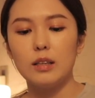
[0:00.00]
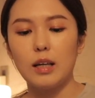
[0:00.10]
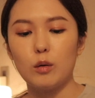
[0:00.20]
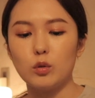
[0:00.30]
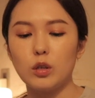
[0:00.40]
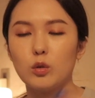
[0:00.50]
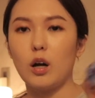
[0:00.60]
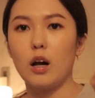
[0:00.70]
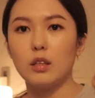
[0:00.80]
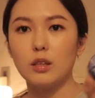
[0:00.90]
但我就想说，
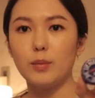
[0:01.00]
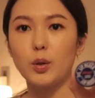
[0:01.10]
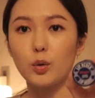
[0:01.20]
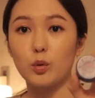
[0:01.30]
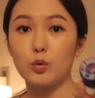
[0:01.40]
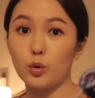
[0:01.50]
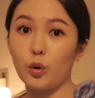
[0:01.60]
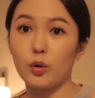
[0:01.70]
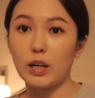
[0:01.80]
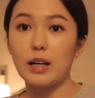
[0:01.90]
好啊，这没有用过就用
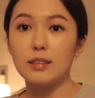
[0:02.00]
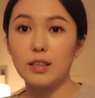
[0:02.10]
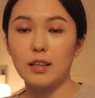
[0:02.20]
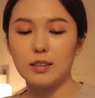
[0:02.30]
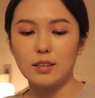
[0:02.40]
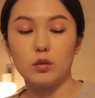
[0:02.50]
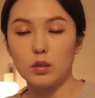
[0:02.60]
用看这样子，